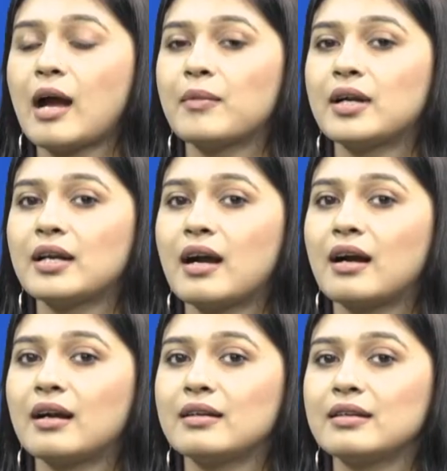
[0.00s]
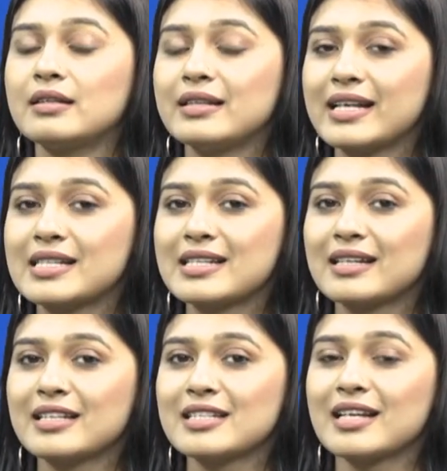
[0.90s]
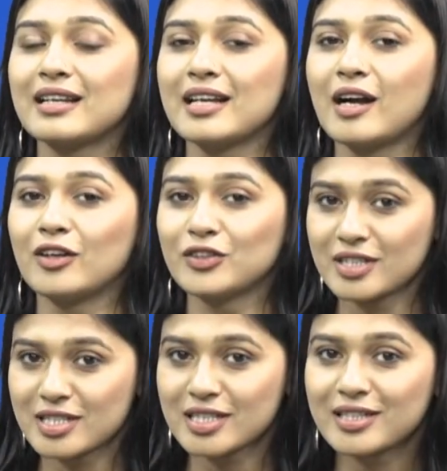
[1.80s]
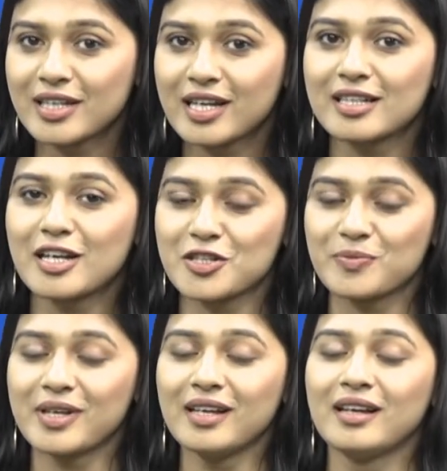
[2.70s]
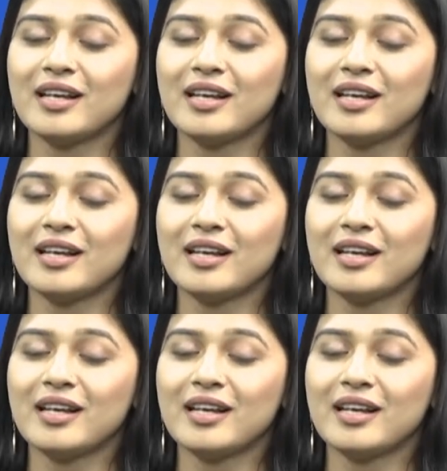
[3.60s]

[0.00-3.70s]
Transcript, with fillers: আমার নেক্সট ইয়ার ইনশাআল্লাহ অন্ত্যেষ্টিক্রিয়াটা আসবে